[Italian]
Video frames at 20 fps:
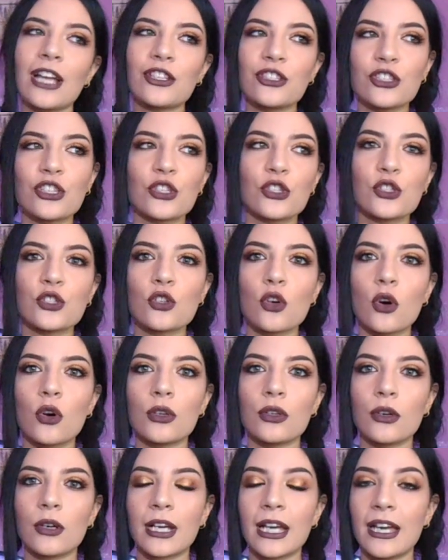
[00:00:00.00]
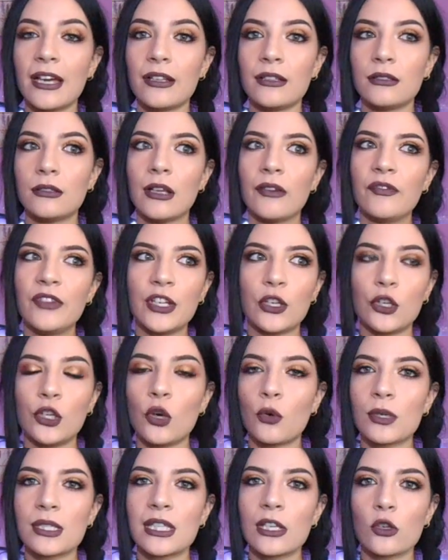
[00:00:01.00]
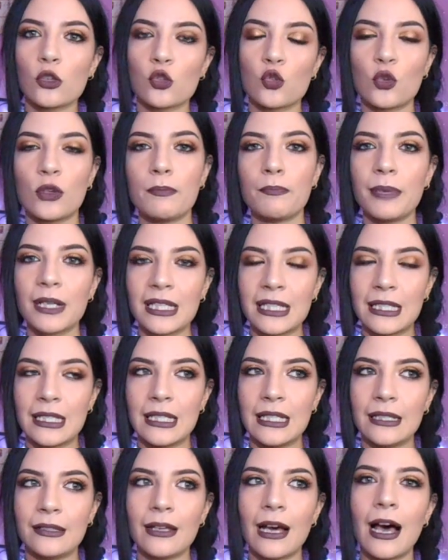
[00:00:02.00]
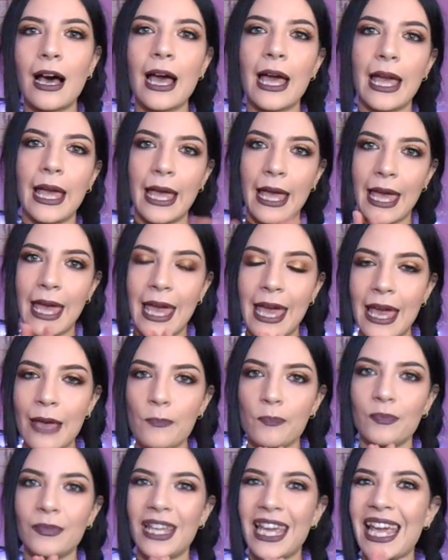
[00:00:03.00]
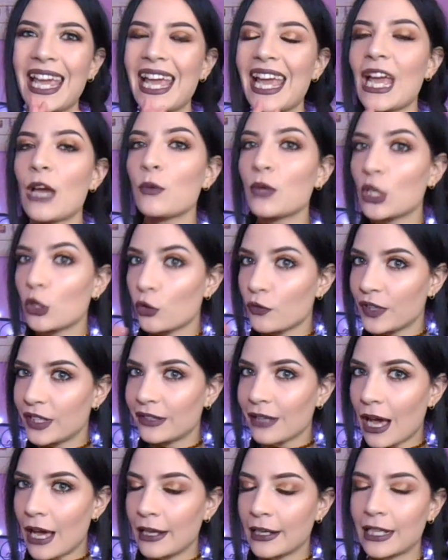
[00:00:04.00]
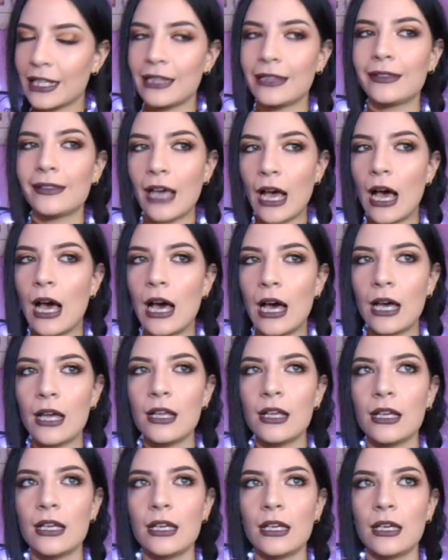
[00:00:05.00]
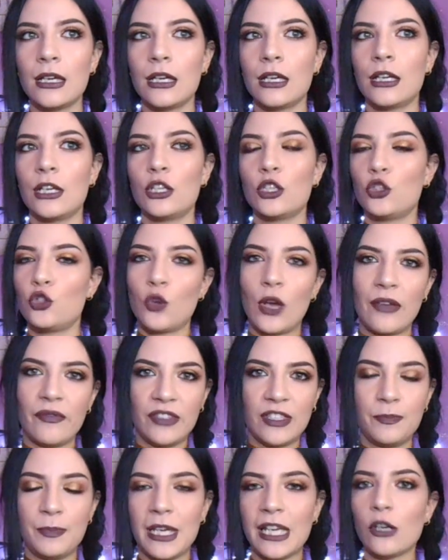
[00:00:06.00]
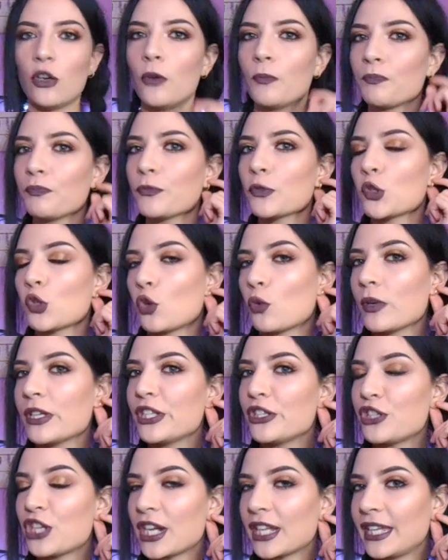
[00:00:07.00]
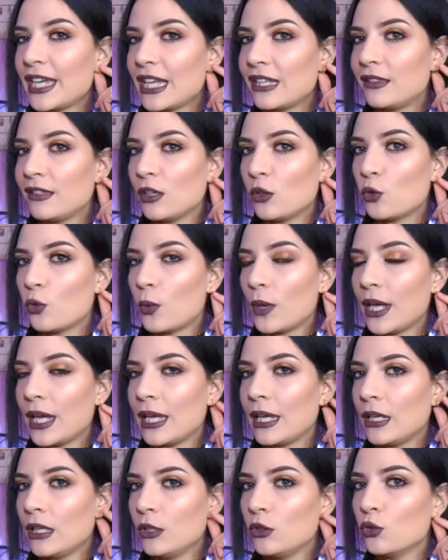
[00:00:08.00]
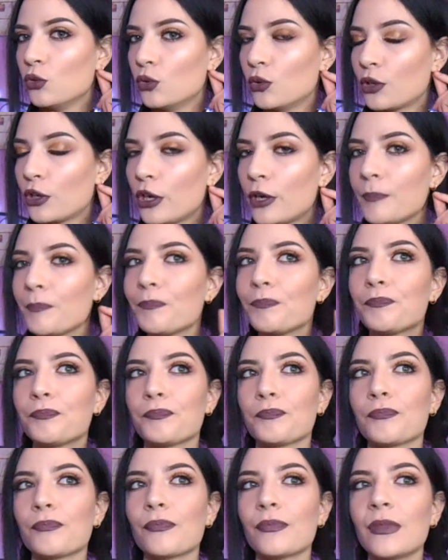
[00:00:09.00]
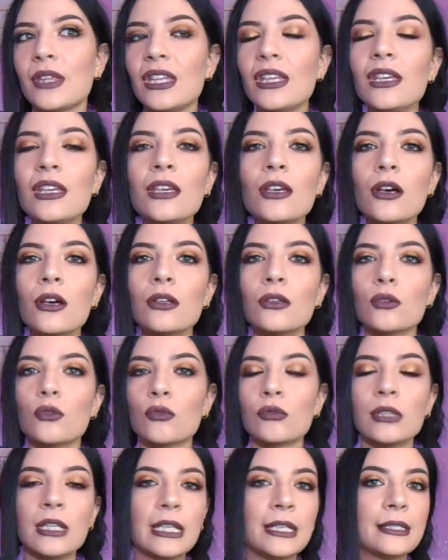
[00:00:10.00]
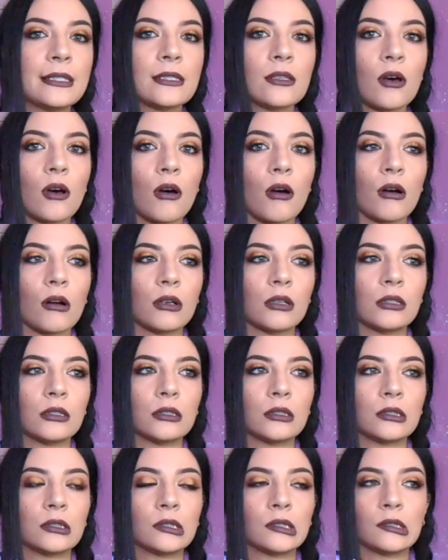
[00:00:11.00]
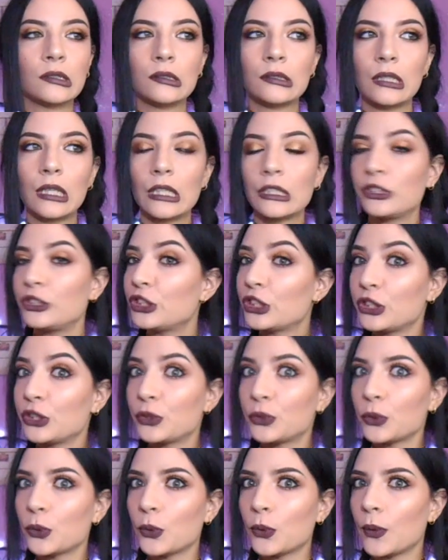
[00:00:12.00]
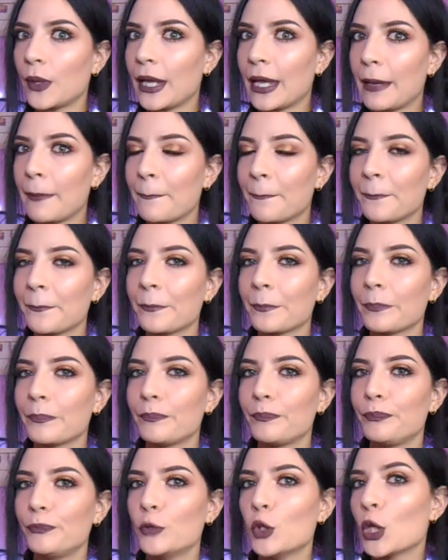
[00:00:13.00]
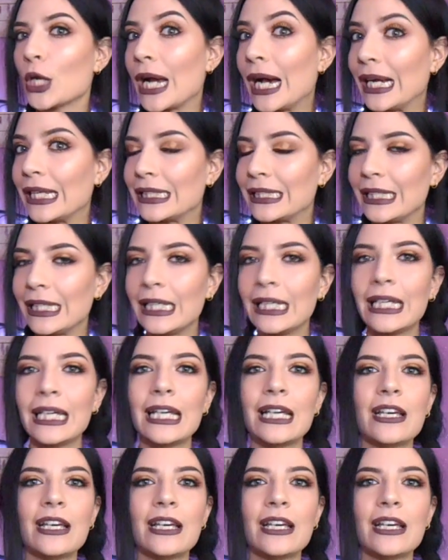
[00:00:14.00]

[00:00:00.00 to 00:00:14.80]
accessorio che davvero io quest'anno sono impazzita è, è una novità in realtà, cioè vi spiego, sono questi cerchietti qui in oro. Io non utilizzo uh, accessori dorati,